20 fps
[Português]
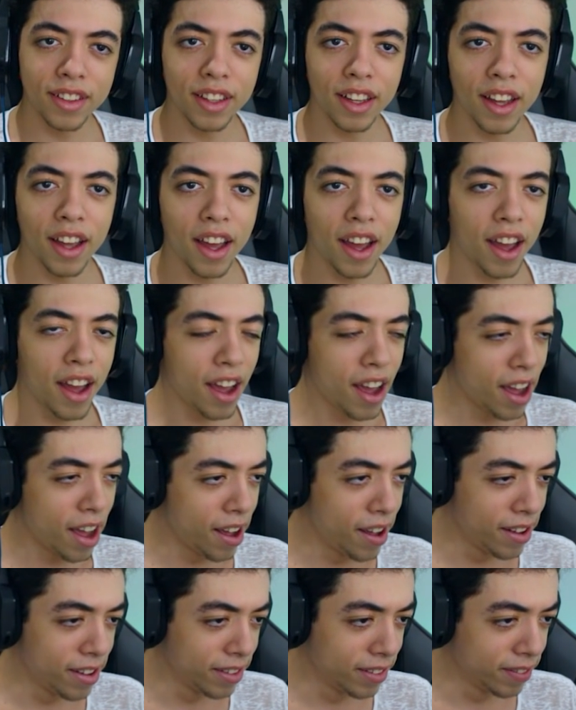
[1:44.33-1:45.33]

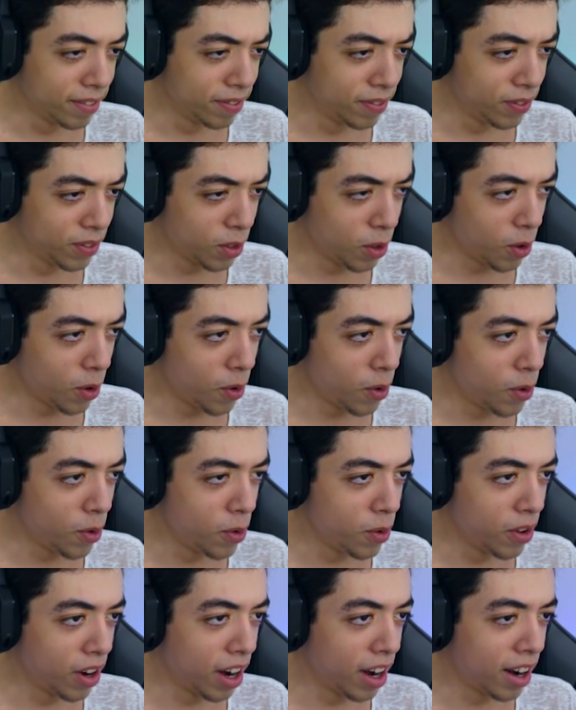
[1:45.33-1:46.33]
É.
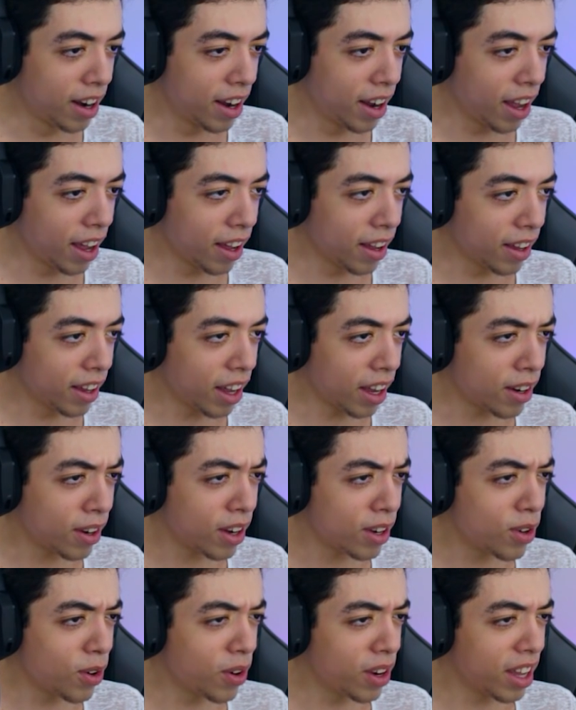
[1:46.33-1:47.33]
Um. Ca
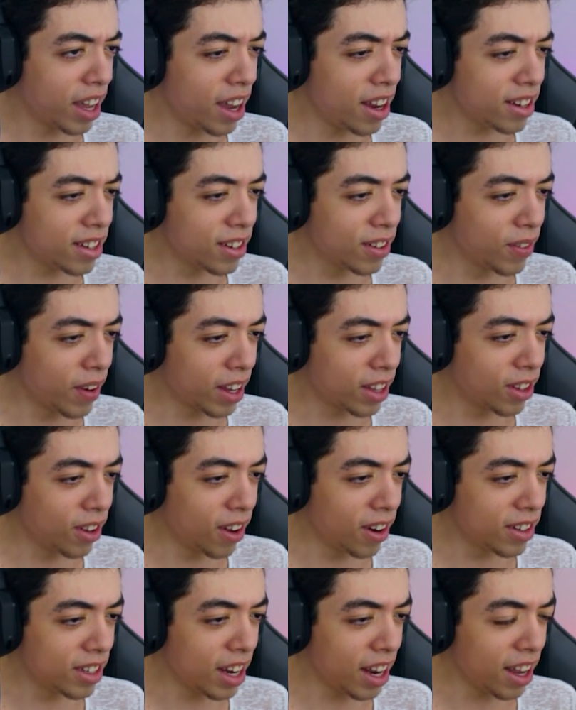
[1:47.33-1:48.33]
cachorro quente no
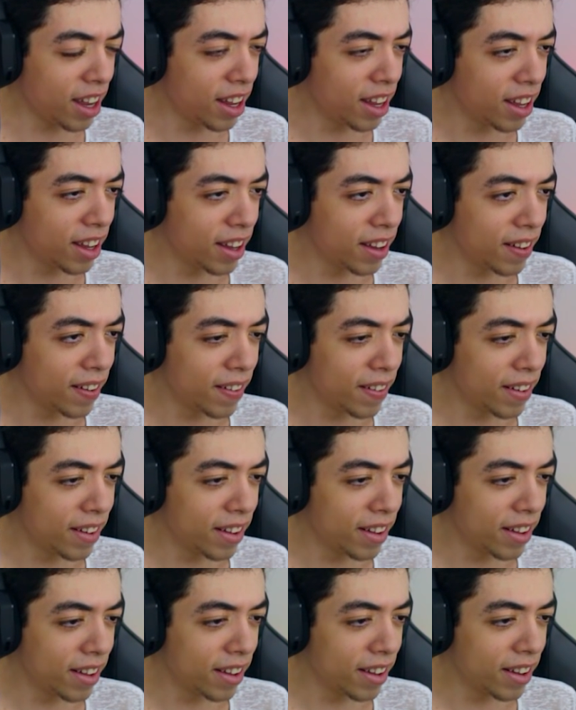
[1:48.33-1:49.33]
McDonald's, é?
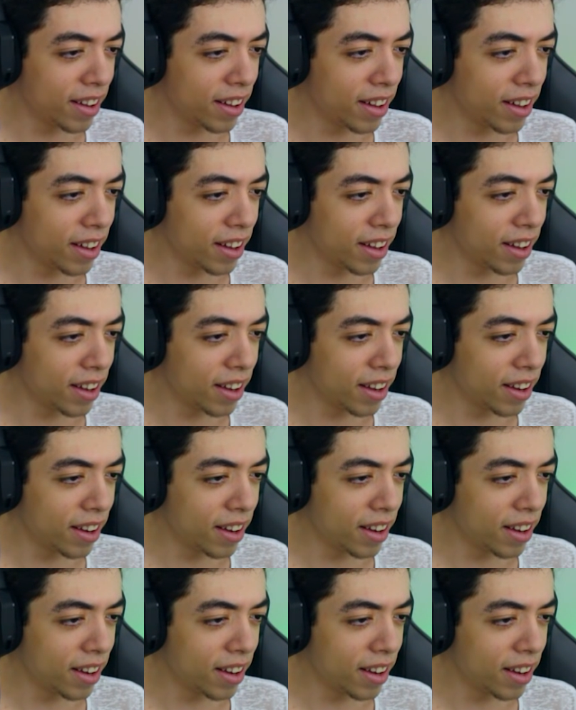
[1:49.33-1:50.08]
É,